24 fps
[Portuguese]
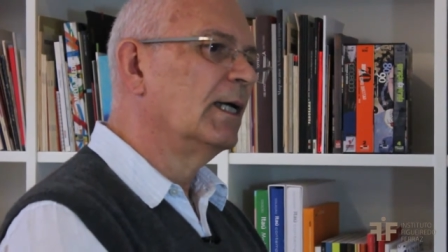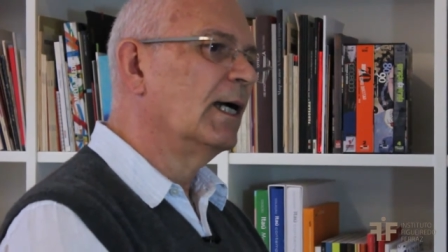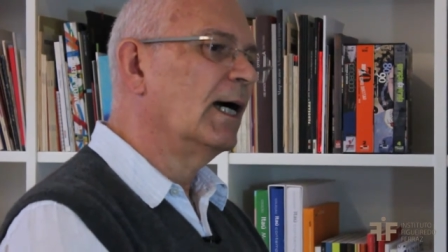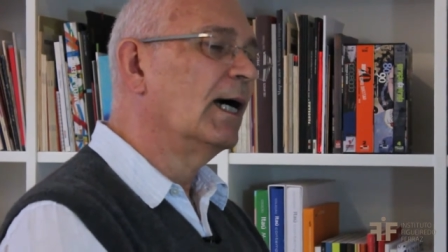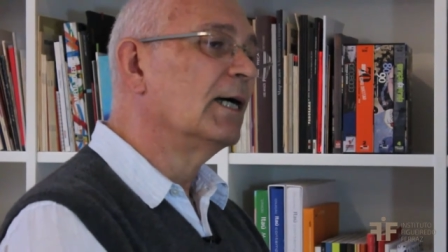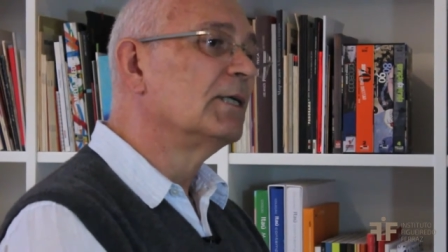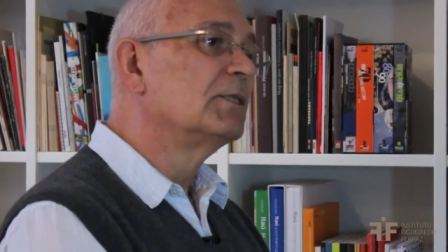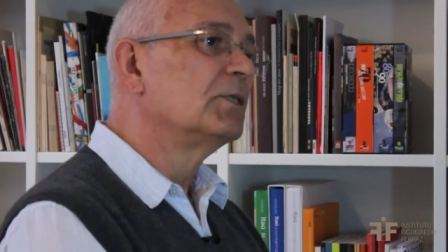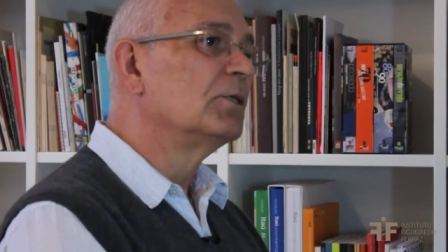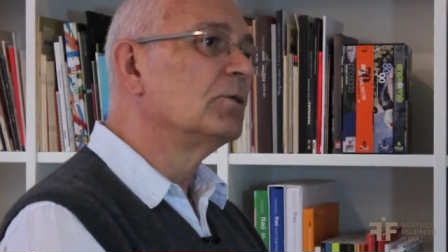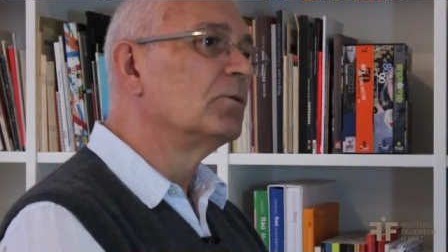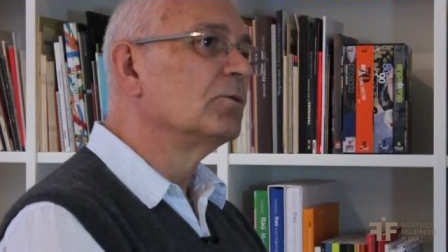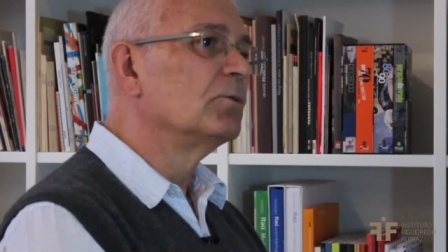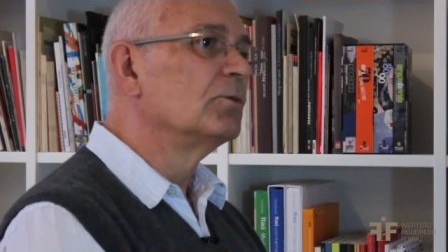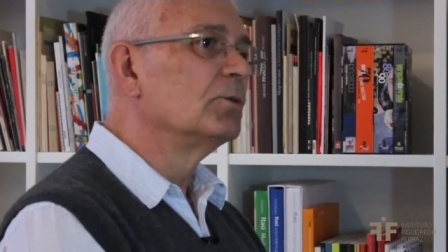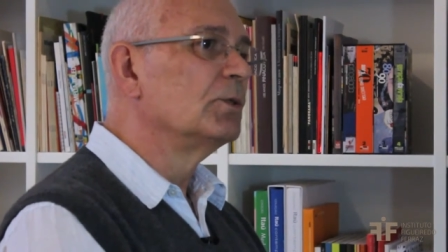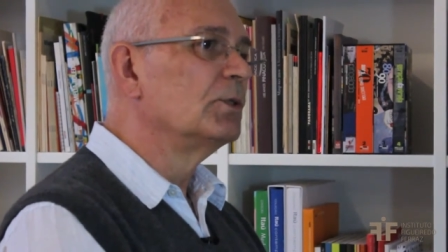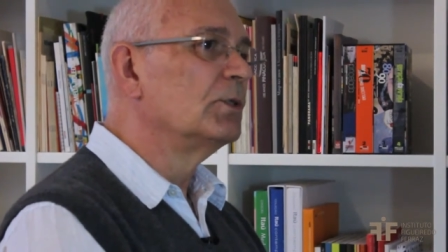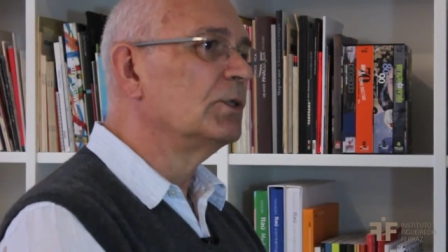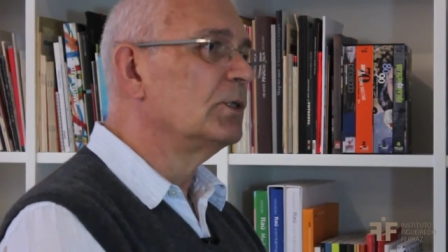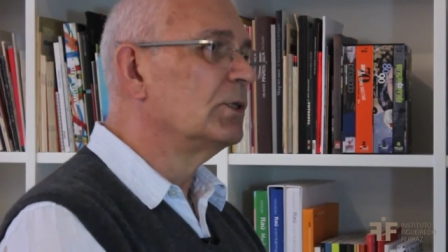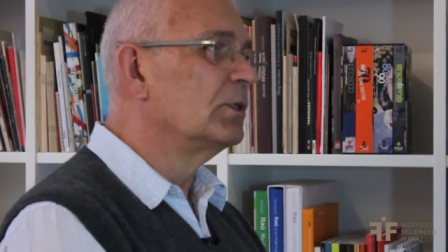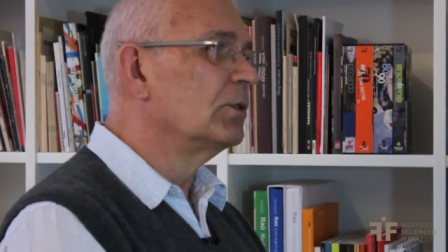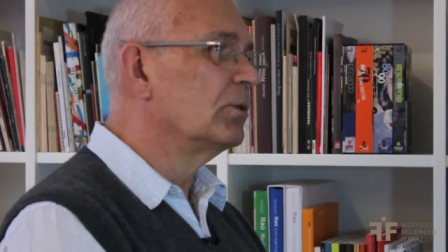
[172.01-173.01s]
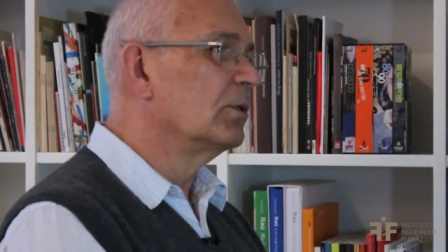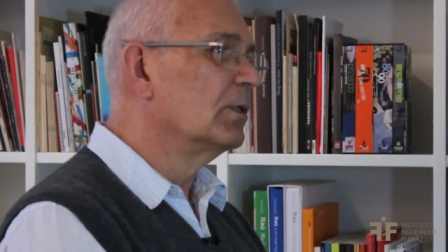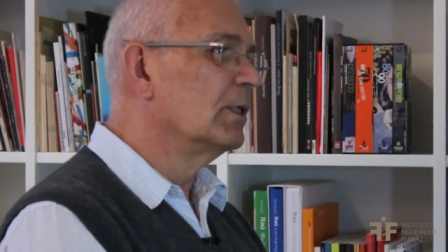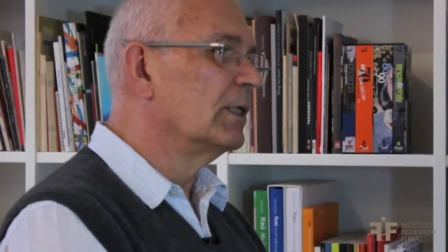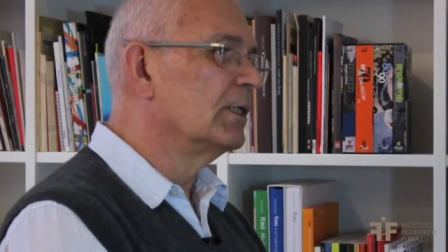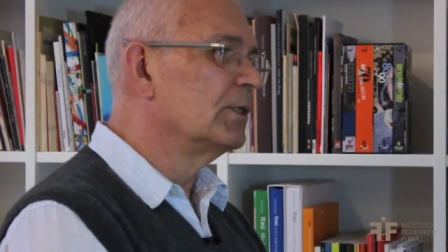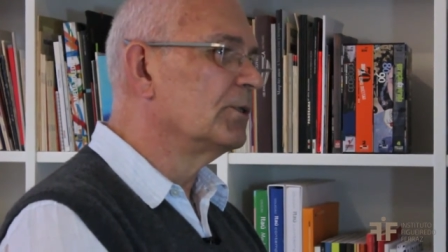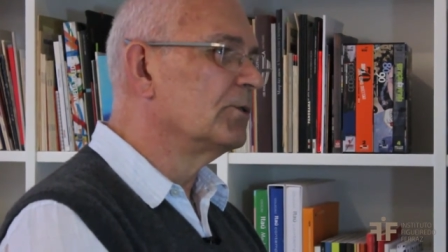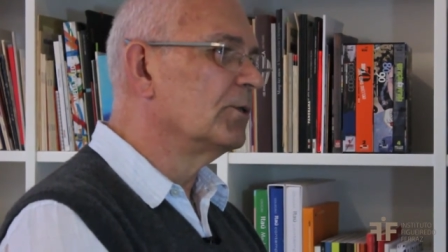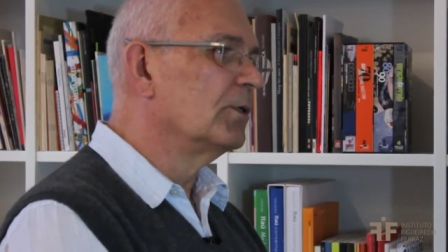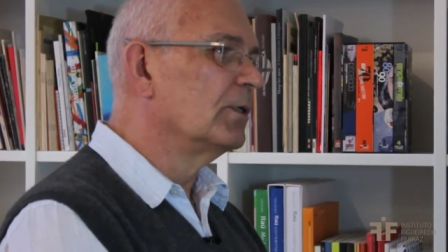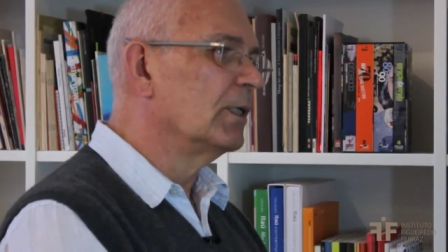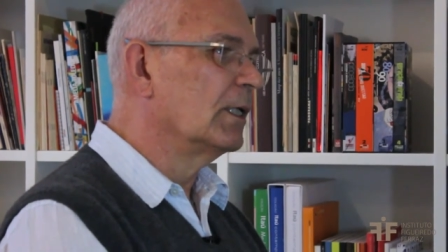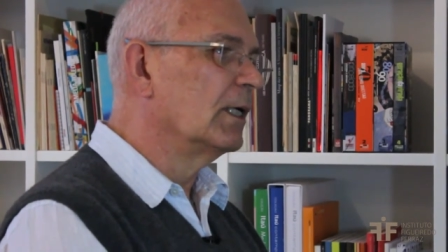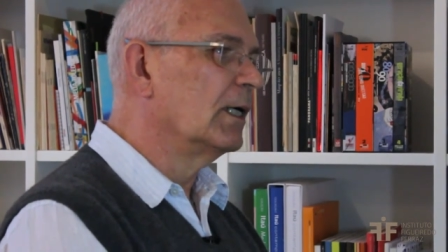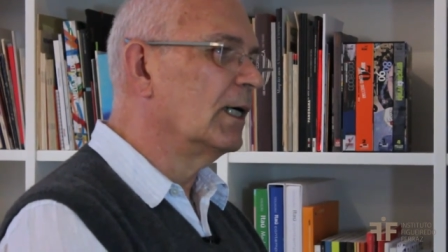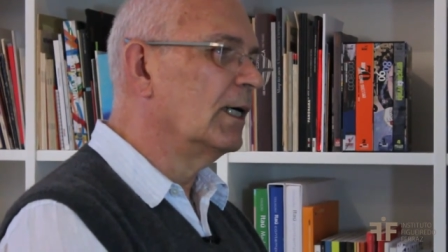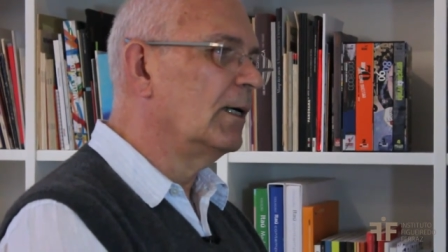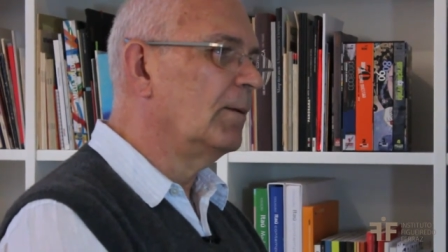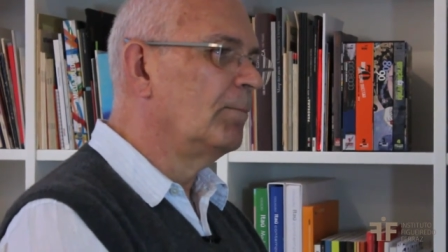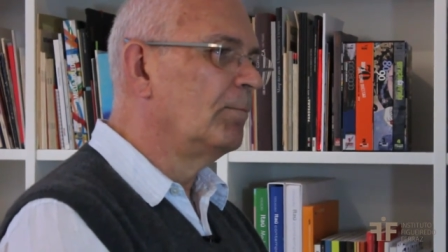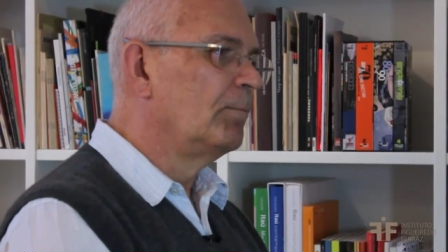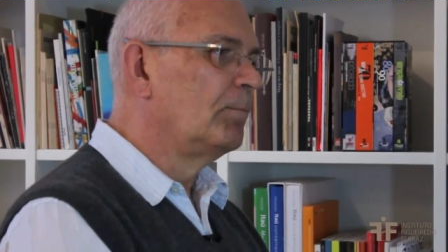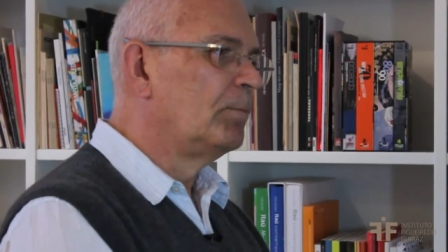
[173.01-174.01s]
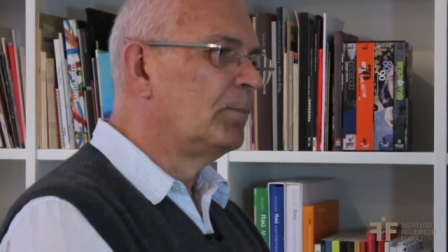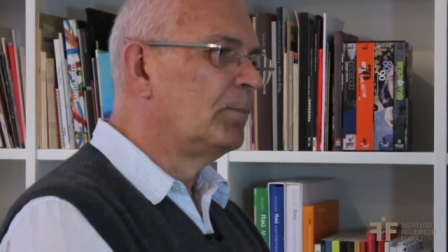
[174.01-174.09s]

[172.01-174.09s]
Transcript: atitudes de colecionar